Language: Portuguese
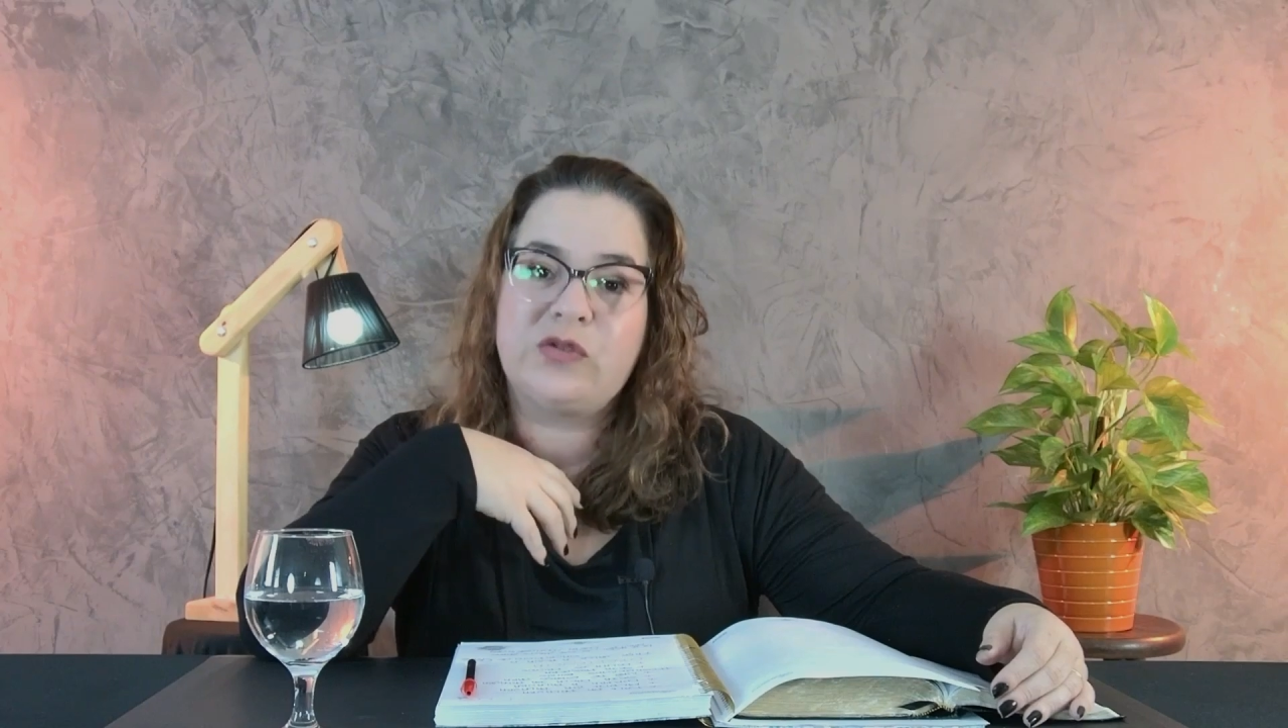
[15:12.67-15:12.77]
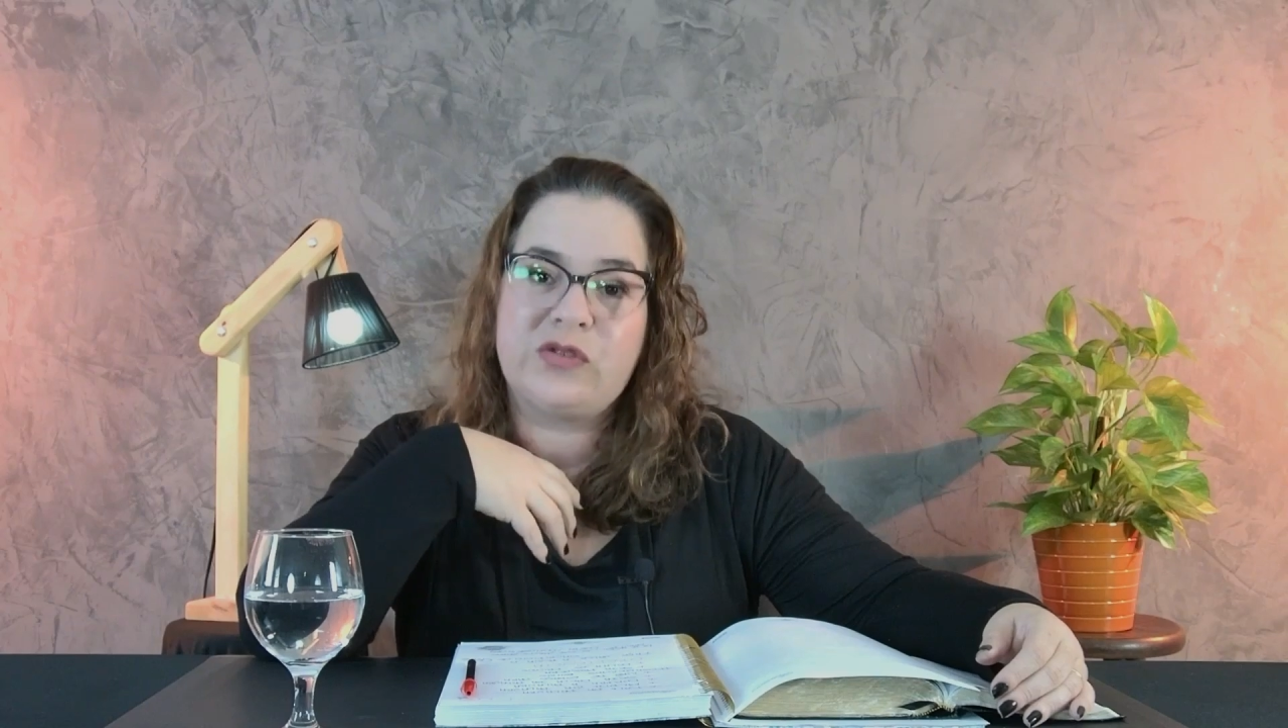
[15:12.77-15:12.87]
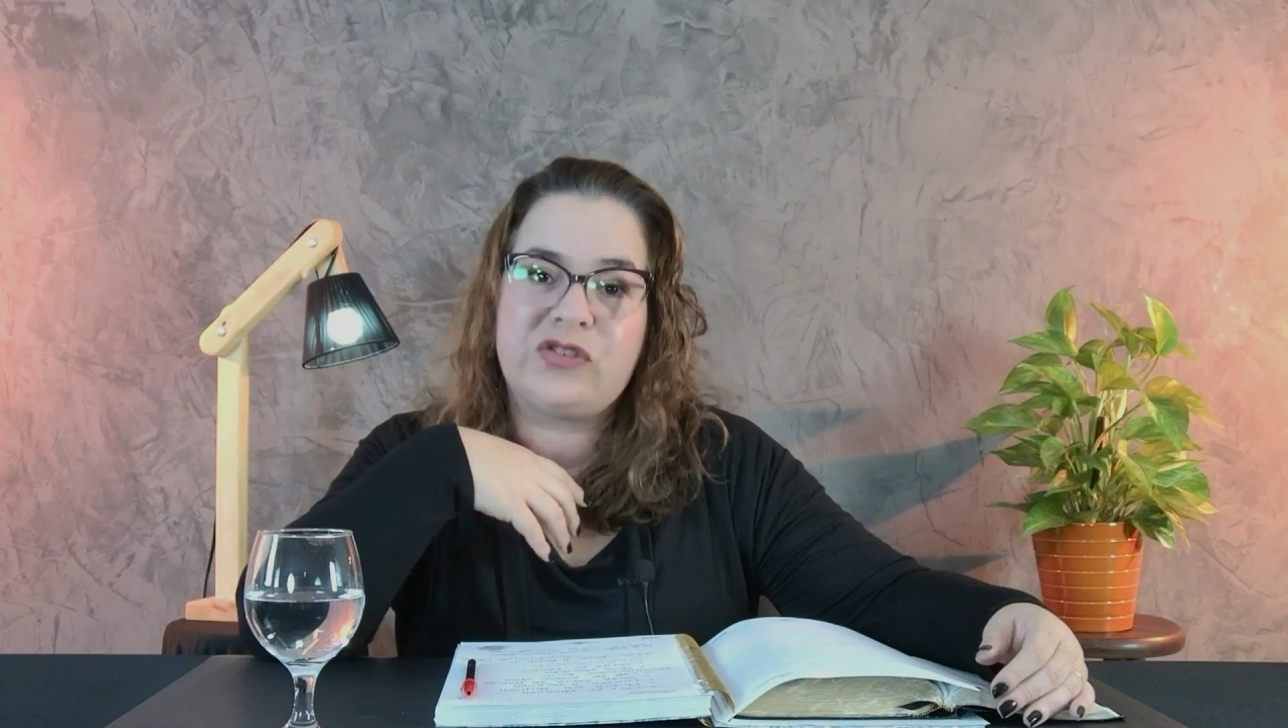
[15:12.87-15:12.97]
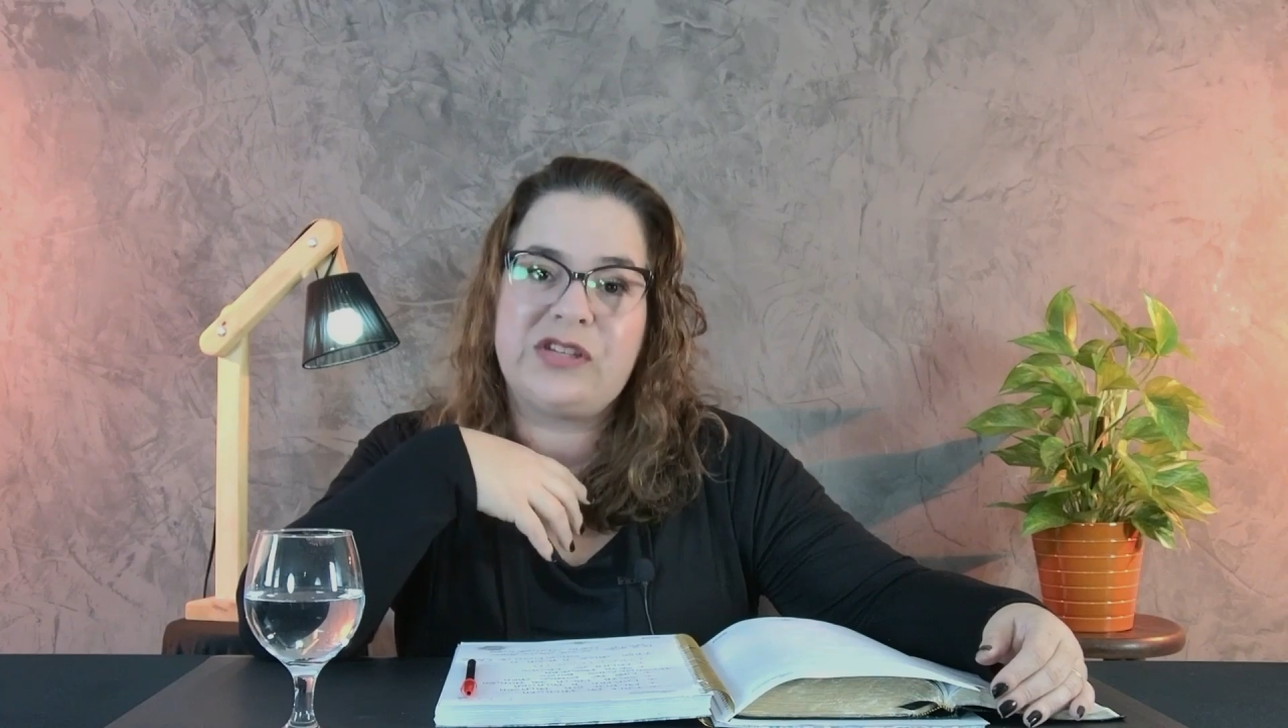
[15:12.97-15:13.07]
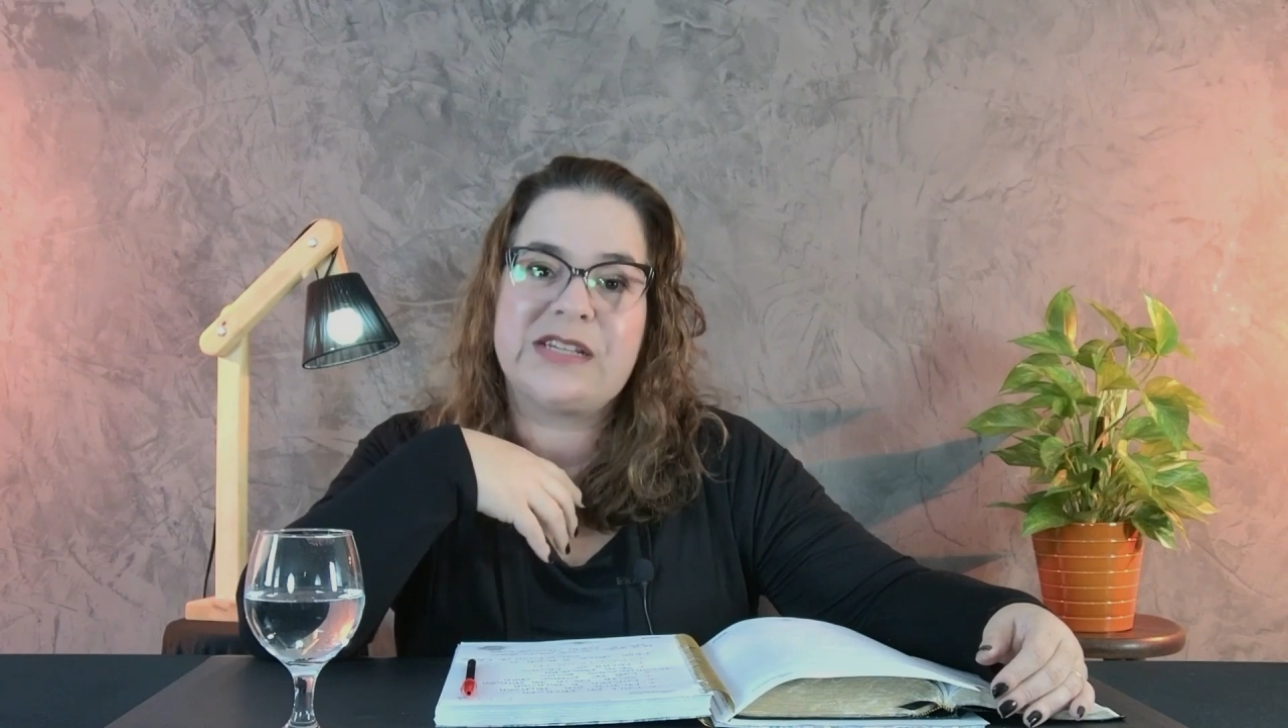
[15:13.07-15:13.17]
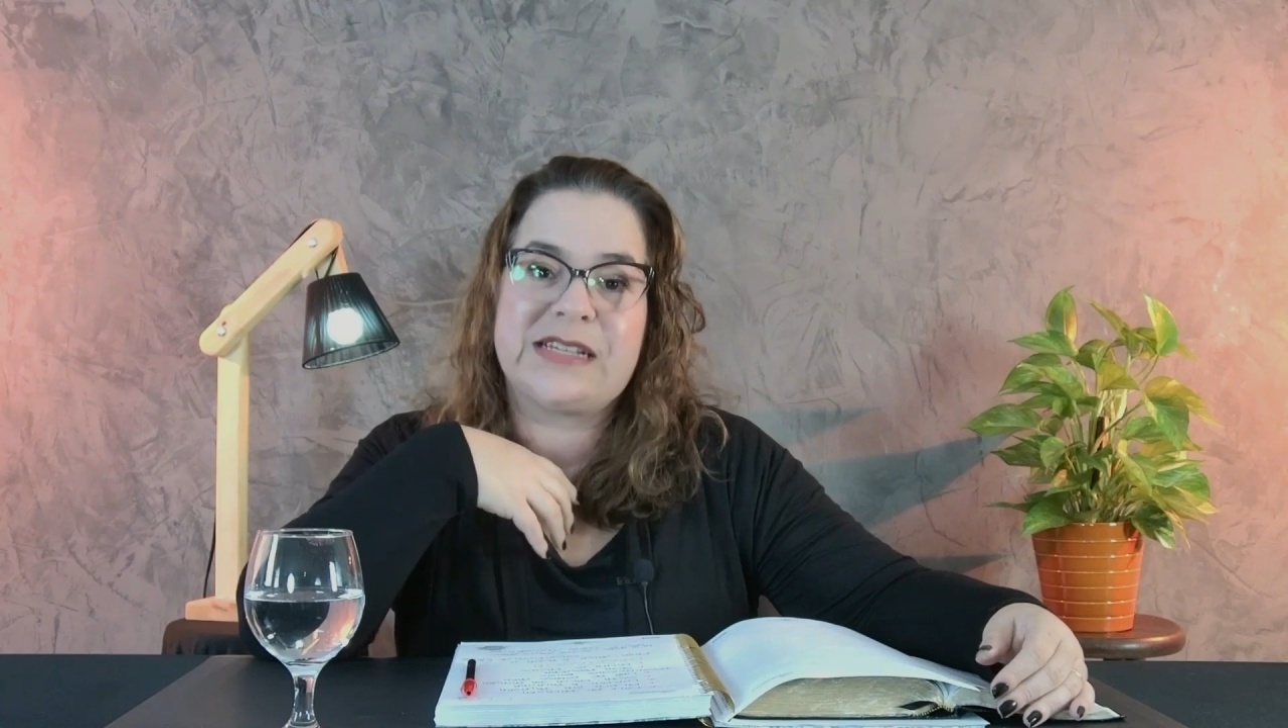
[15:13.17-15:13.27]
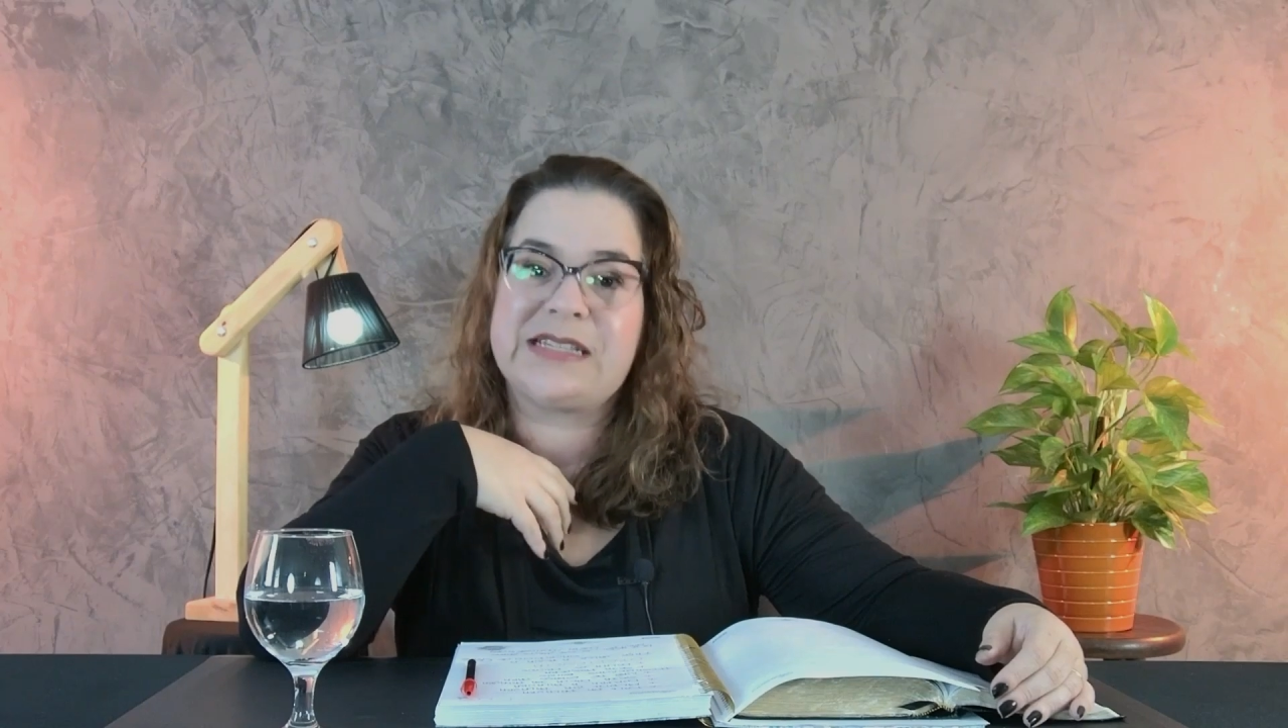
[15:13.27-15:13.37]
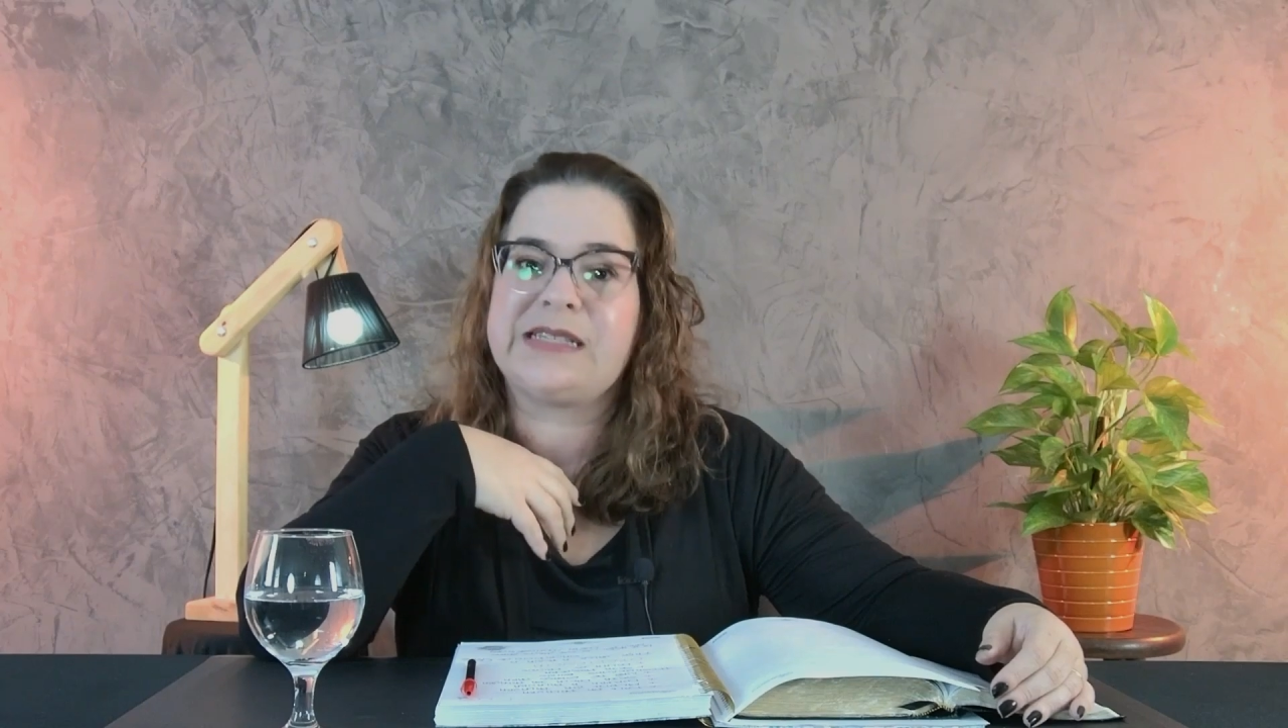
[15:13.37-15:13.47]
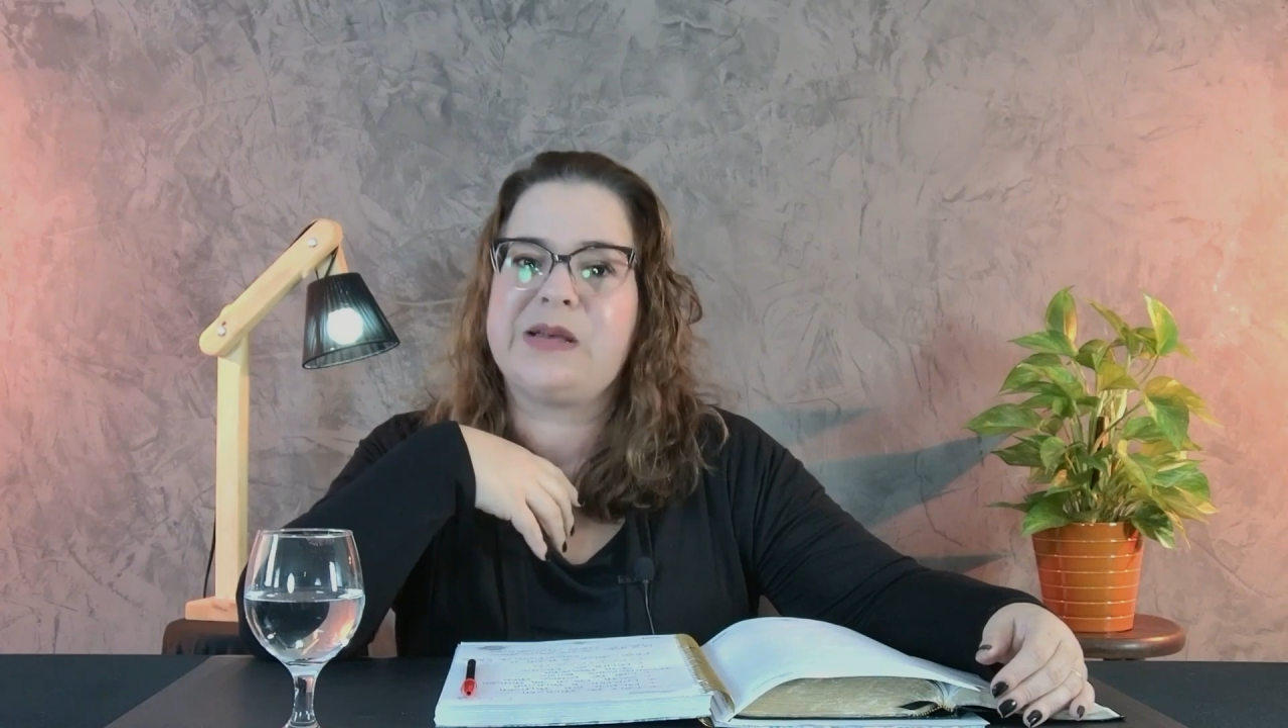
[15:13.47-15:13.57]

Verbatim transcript: os dias nessa